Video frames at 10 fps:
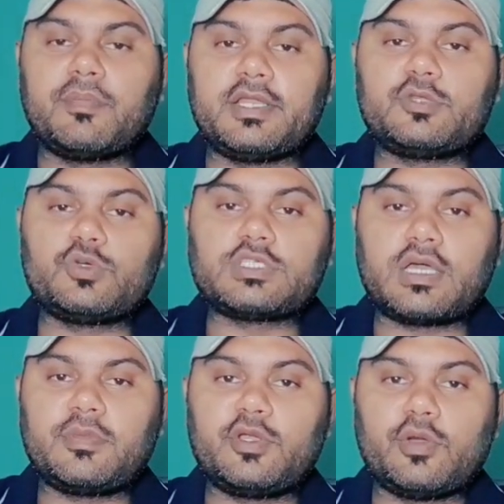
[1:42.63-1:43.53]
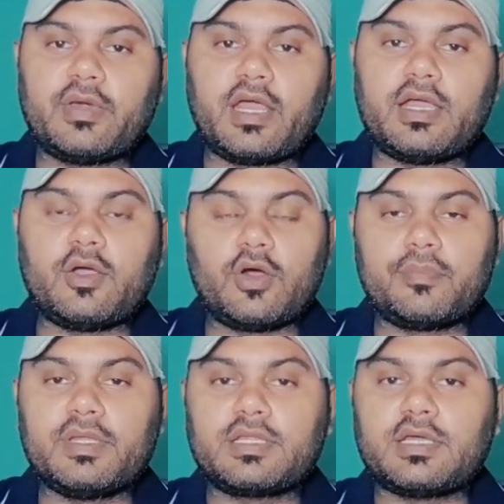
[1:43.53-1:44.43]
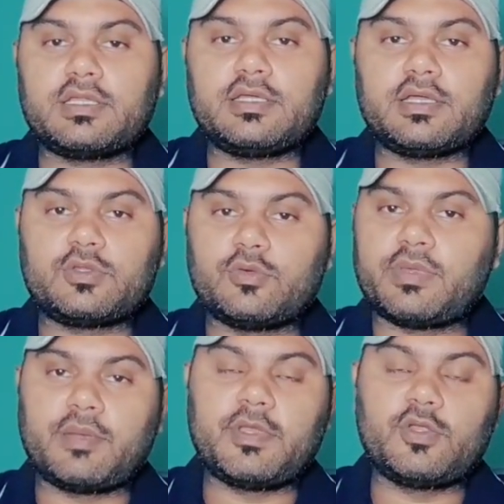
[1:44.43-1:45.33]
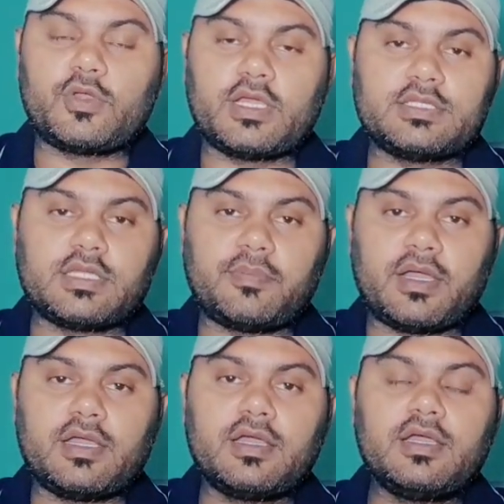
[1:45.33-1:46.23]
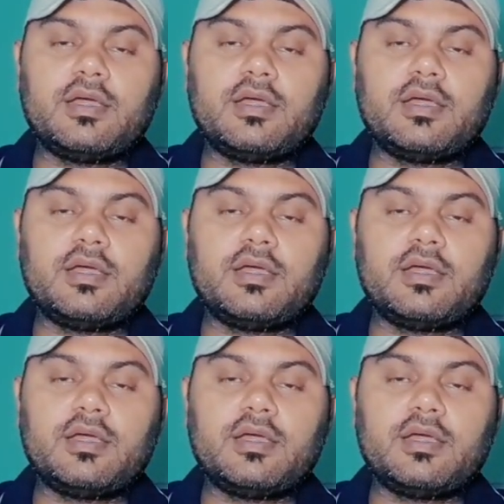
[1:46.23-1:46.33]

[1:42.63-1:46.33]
मैंने दो चार वीडियो बनाए और बंद कर दिए तो मेरा वीडियो नहीं चल पाया